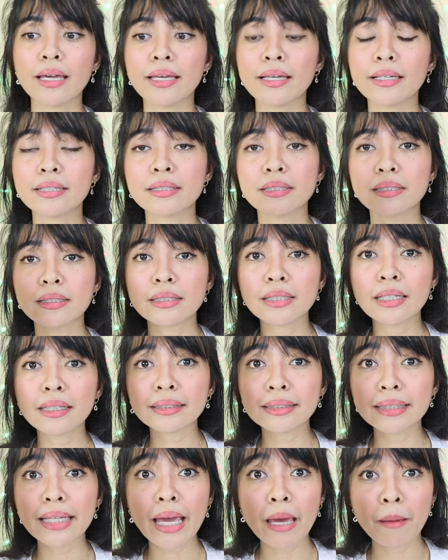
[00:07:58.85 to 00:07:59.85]
is
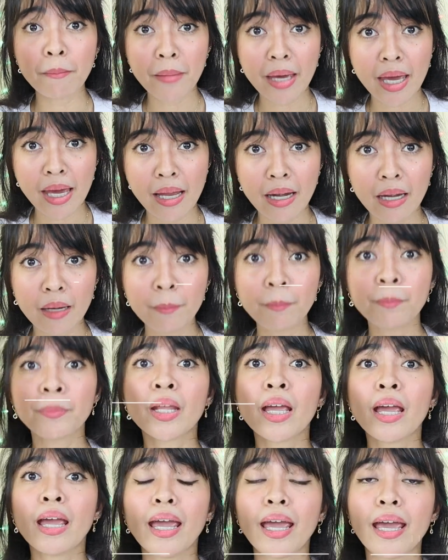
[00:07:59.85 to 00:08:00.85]
60 ml
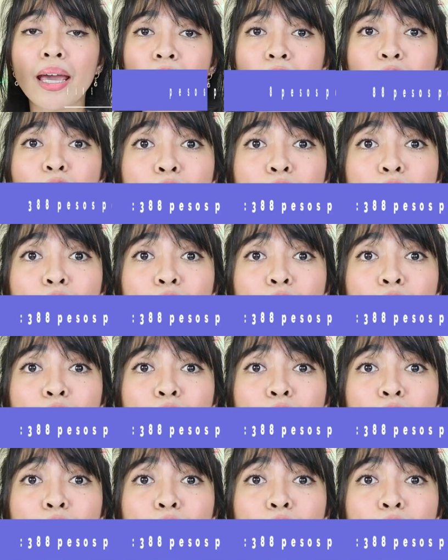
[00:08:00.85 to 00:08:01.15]
and